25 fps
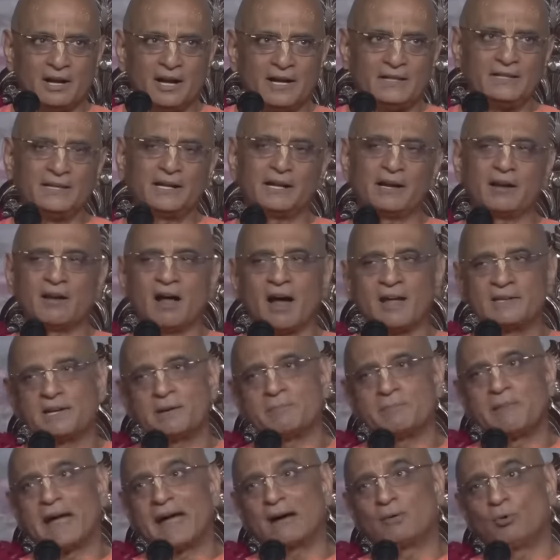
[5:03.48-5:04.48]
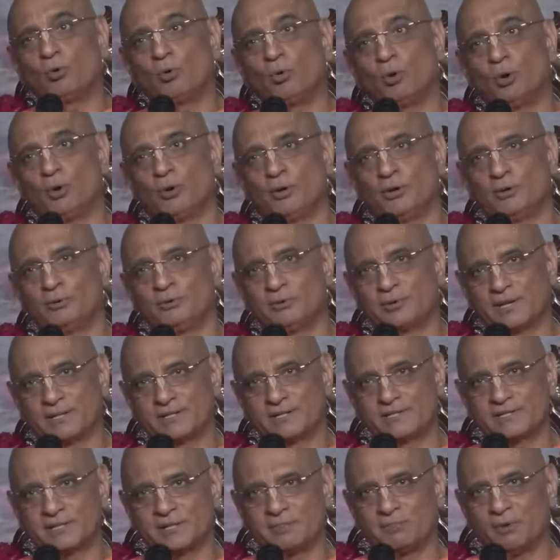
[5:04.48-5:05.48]
এদিকে রাজা ব্যাকুল হয়ে
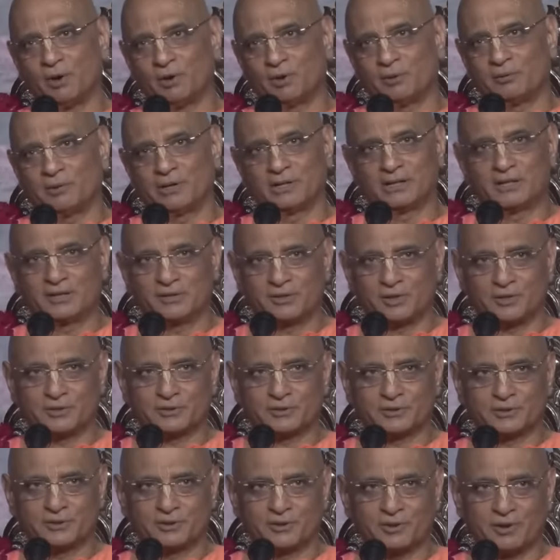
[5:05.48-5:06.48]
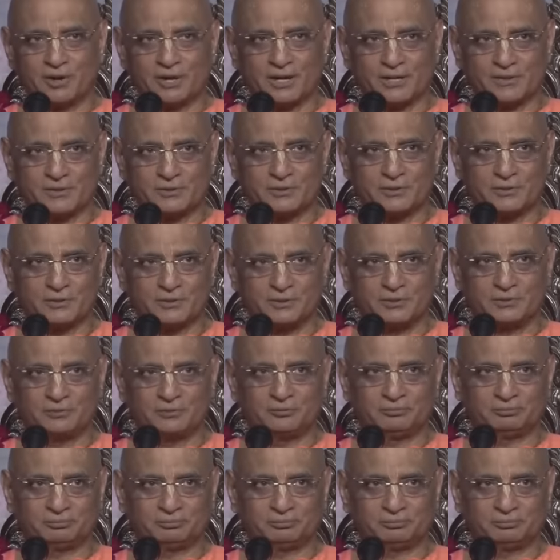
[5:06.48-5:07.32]
উঠেছেন ভগবানকে দর্শন করার জন্য